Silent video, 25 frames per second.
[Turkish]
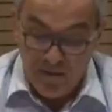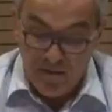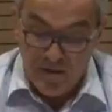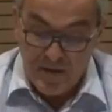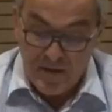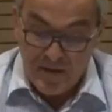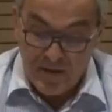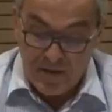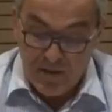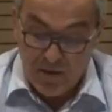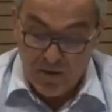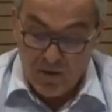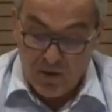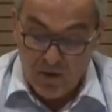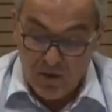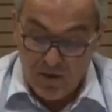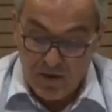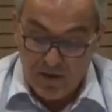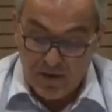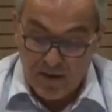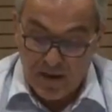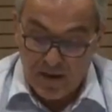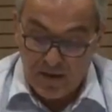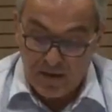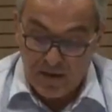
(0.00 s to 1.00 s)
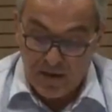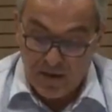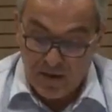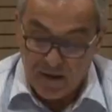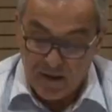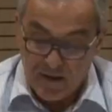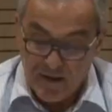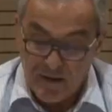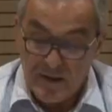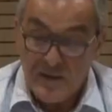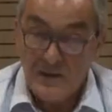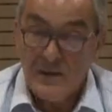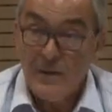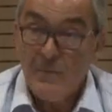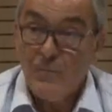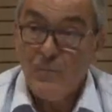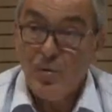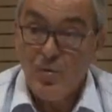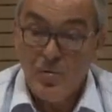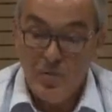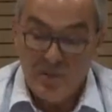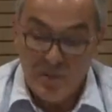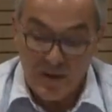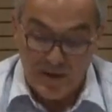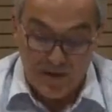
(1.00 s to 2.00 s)
riskli 10 kent arasında
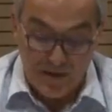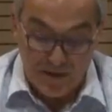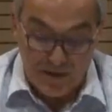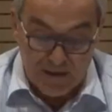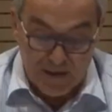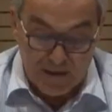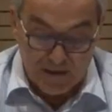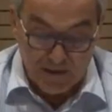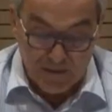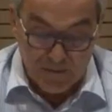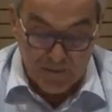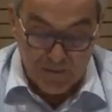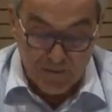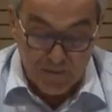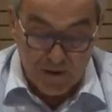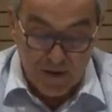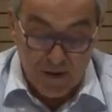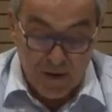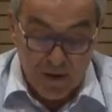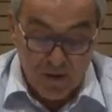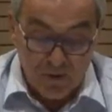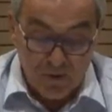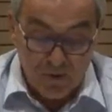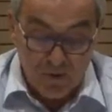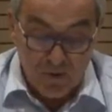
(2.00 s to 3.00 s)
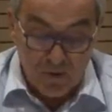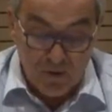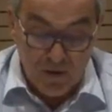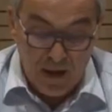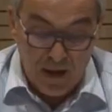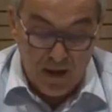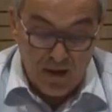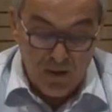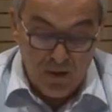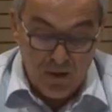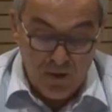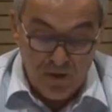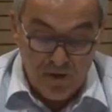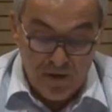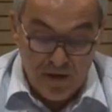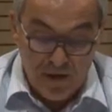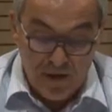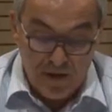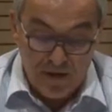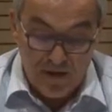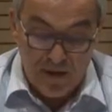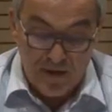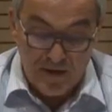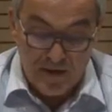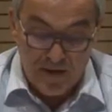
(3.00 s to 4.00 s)
bulunmasından dünya
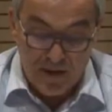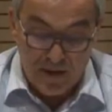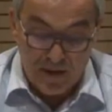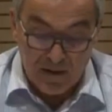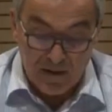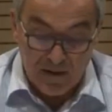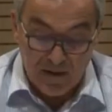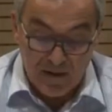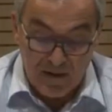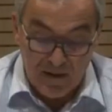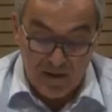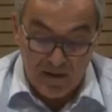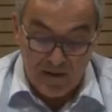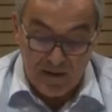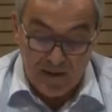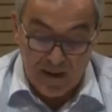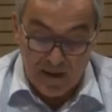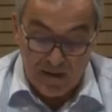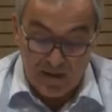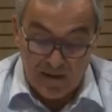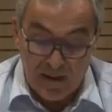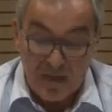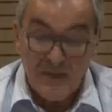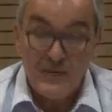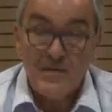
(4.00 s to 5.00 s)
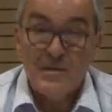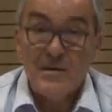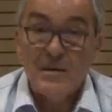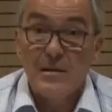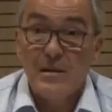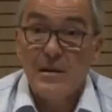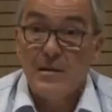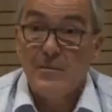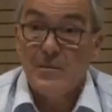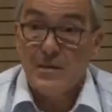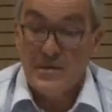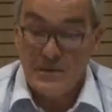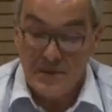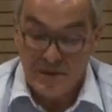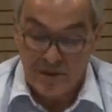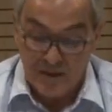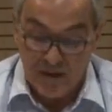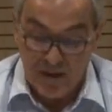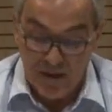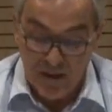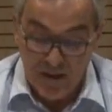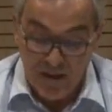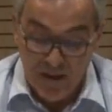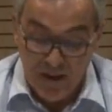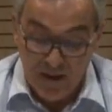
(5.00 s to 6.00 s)
ölçeğinde sağlıksız kentler
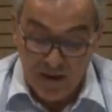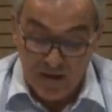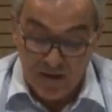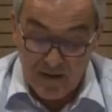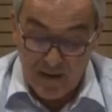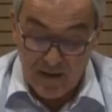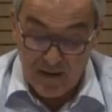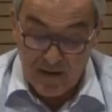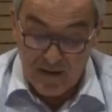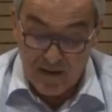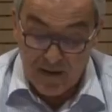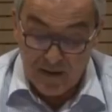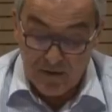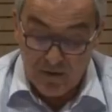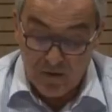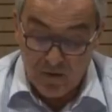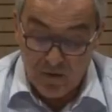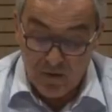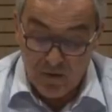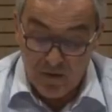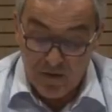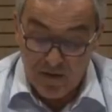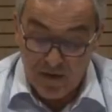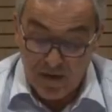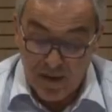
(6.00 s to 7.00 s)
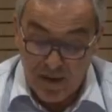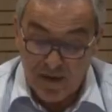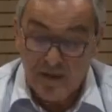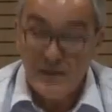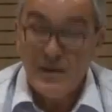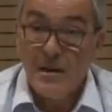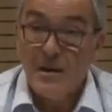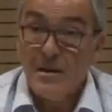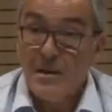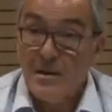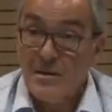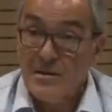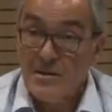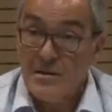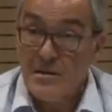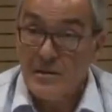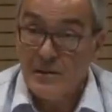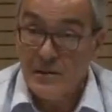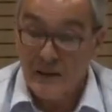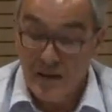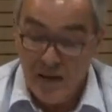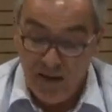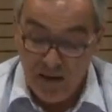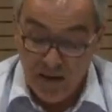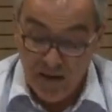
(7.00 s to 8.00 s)
sıralamasında 89 kent
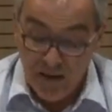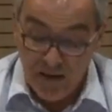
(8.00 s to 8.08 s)
arasında